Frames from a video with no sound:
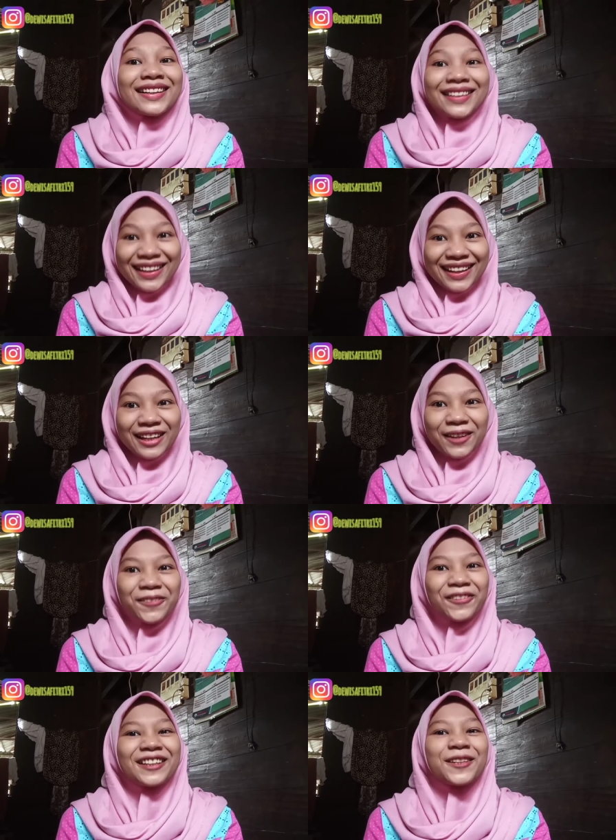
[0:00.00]
Di
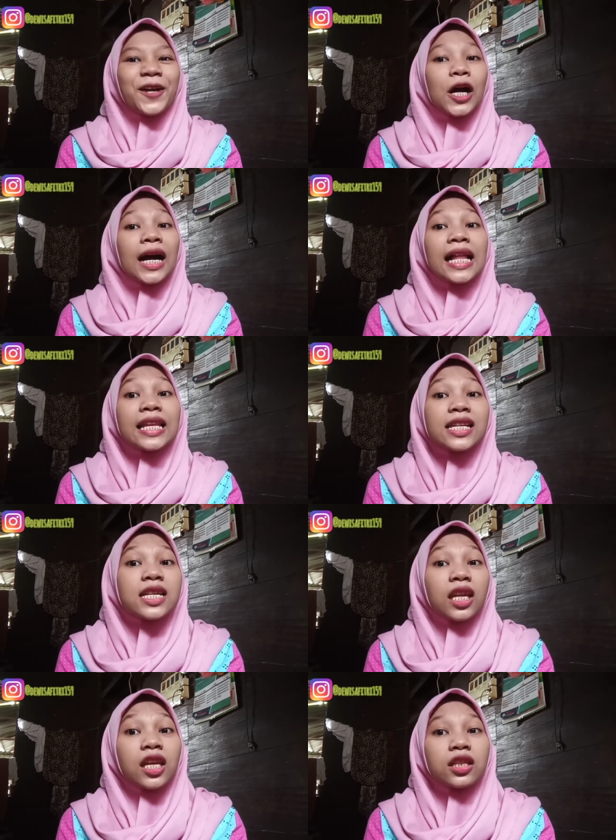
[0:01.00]
video kali
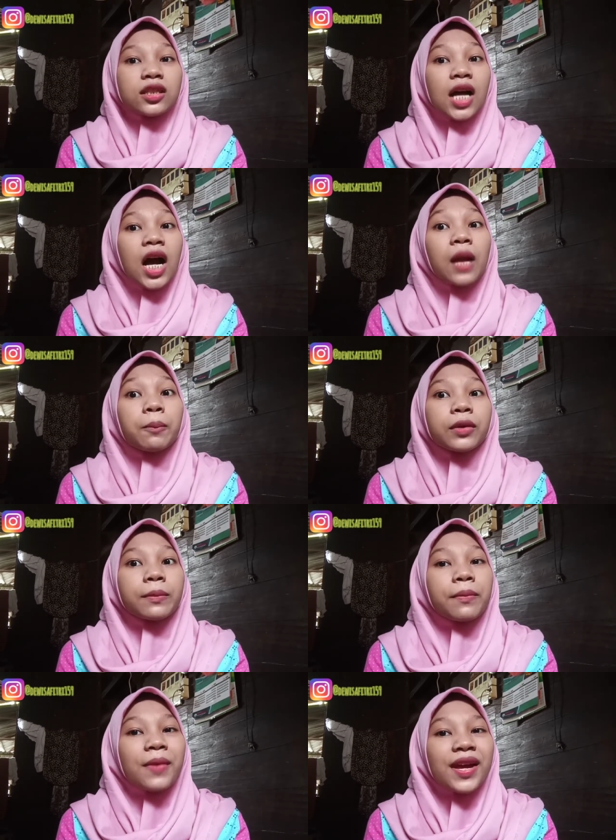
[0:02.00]
ini sangat
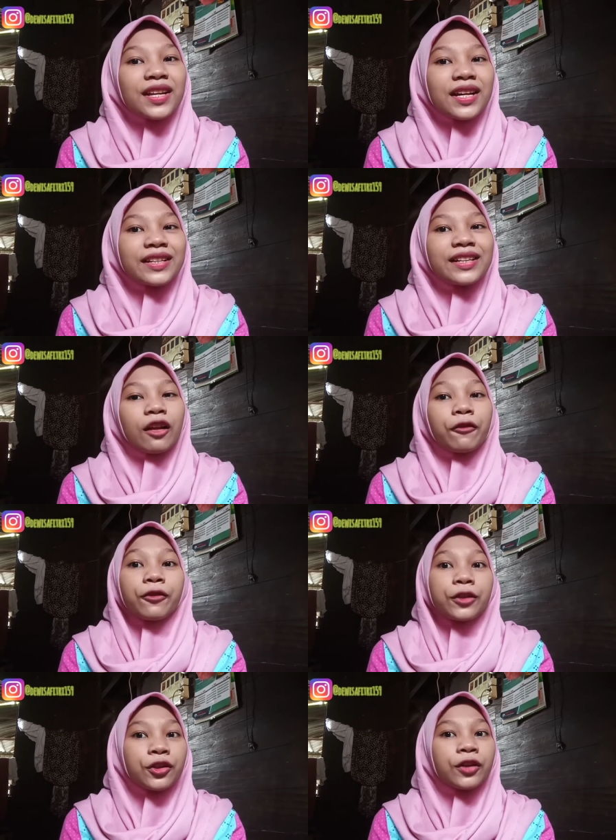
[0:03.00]
berbeda dari
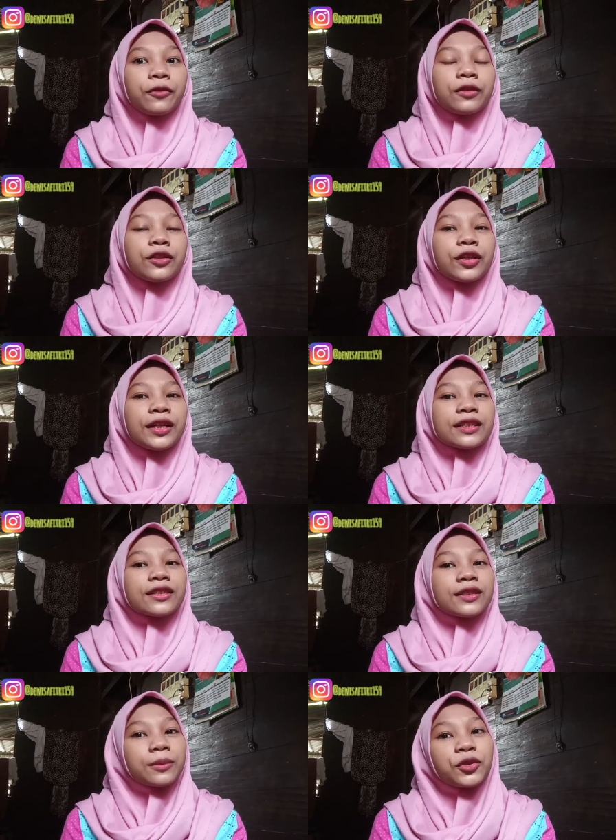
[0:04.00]
video-video yang
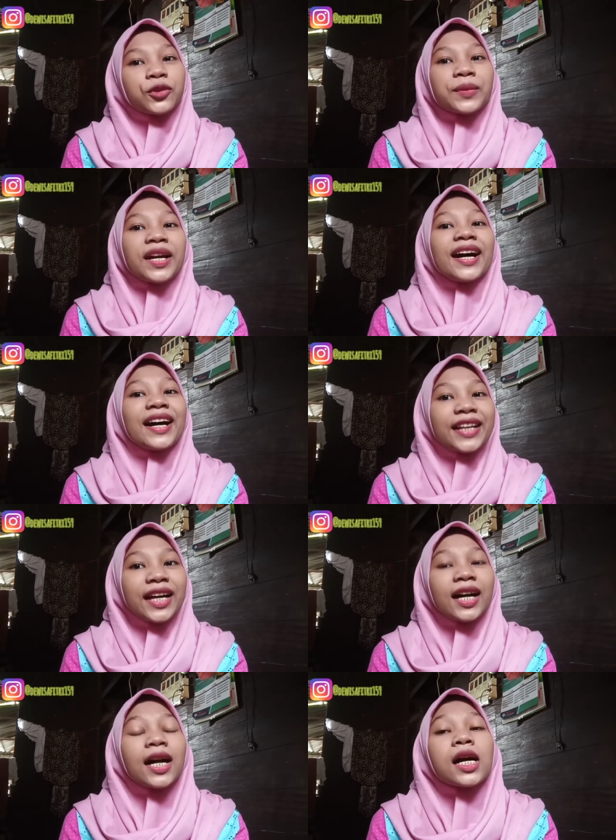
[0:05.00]
sebelumnya
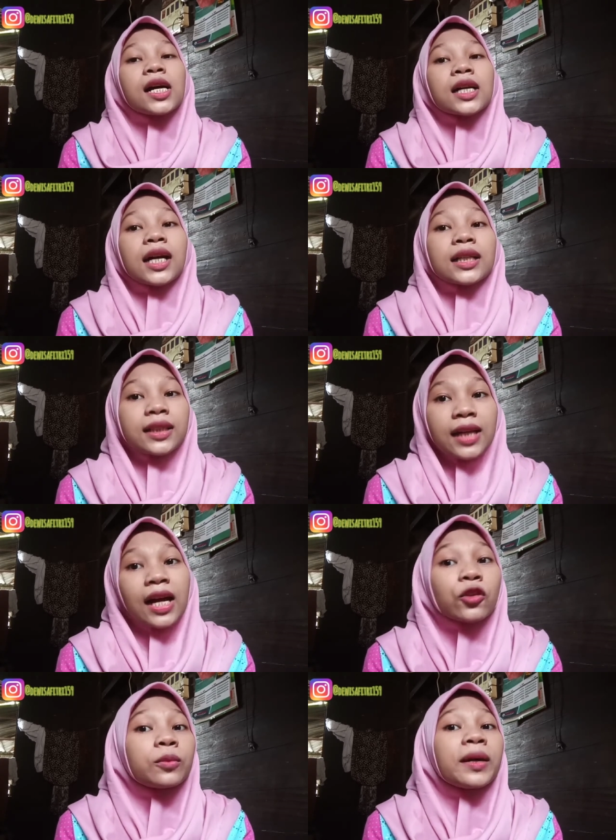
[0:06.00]
ada
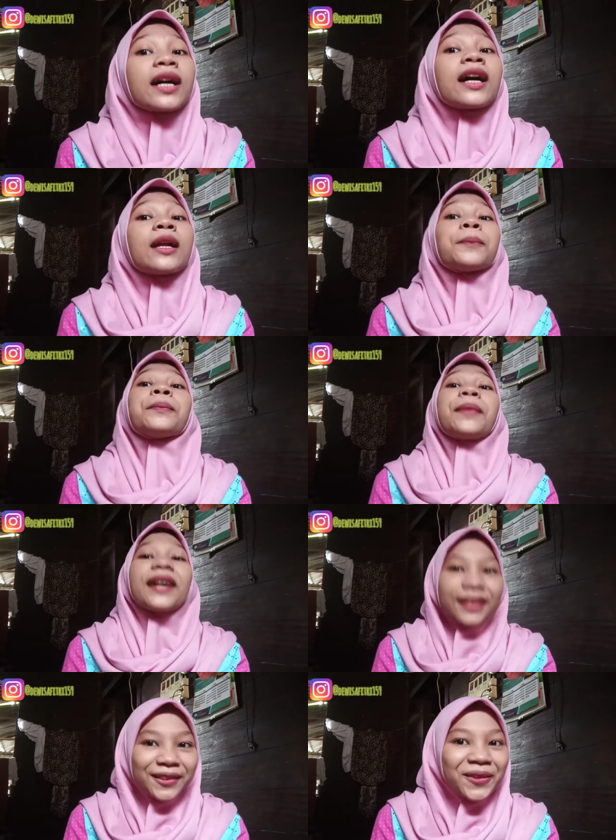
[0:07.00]
karena aku bakal
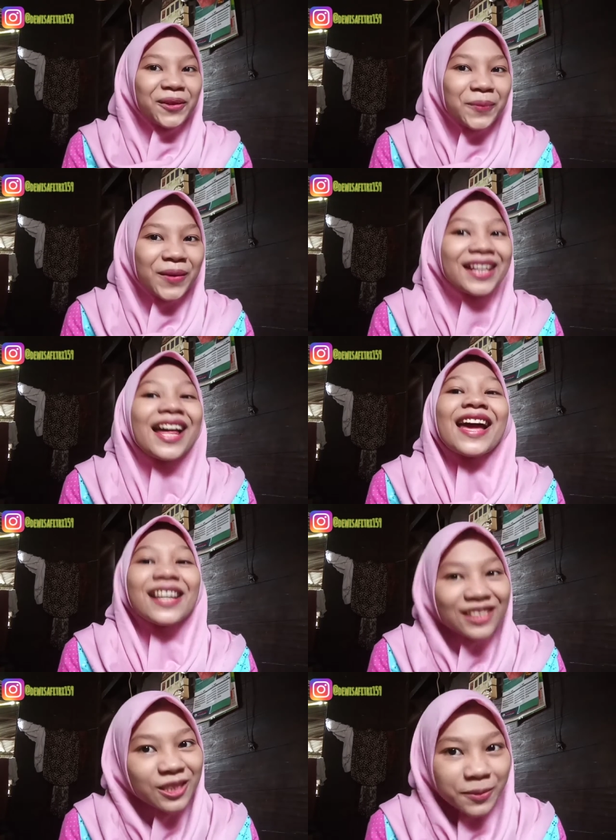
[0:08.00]
paranormal
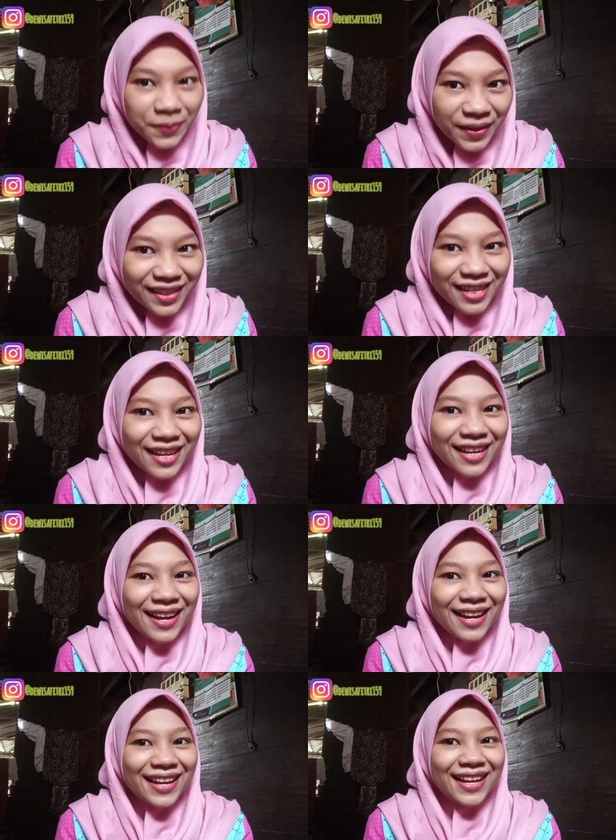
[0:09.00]

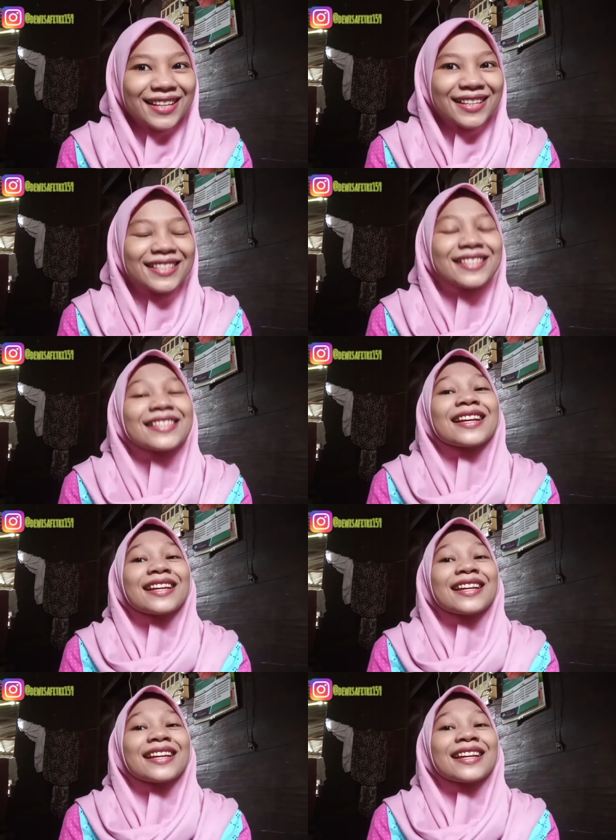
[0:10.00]
experience.